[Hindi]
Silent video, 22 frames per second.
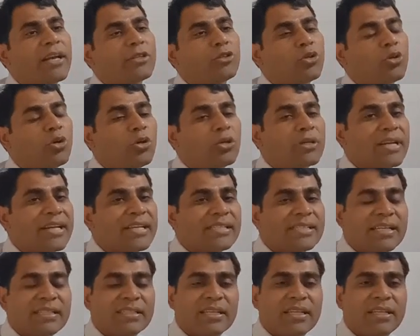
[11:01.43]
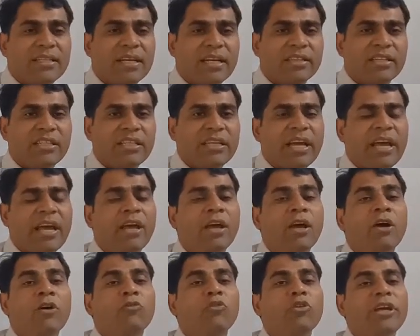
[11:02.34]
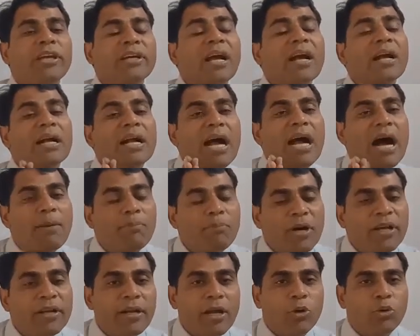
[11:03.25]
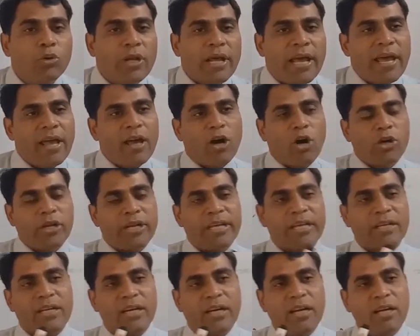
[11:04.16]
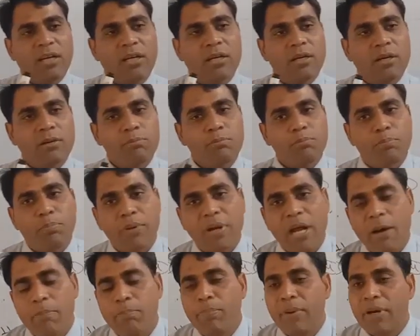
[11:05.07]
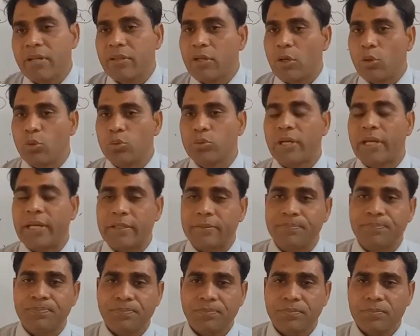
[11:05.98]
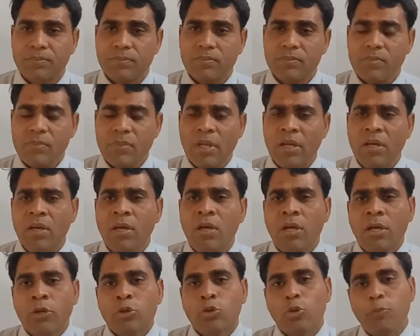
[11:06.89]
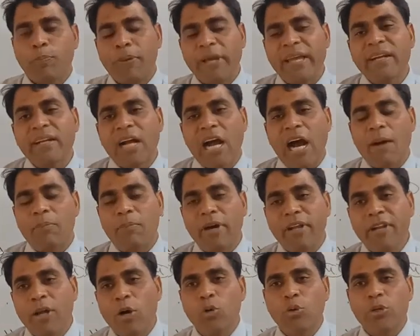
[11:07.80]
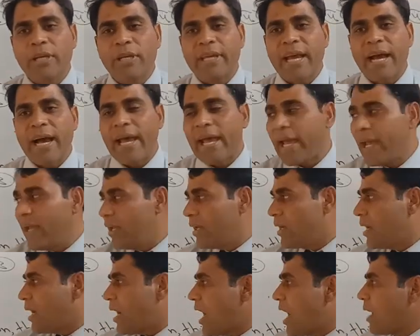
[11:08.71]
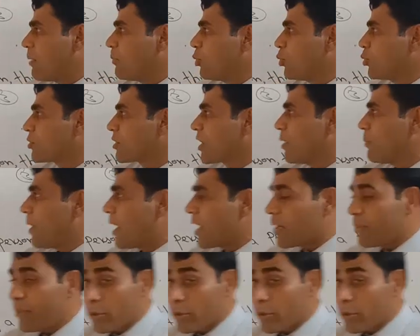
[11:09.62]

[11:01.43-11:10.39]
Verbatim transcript: है जो डिस्कस की जाती है वो एक कॉमन नाउन है और एक प्रॉपर नाउन है तो फिर कॉमन नाउन क्या है हम उसके बारे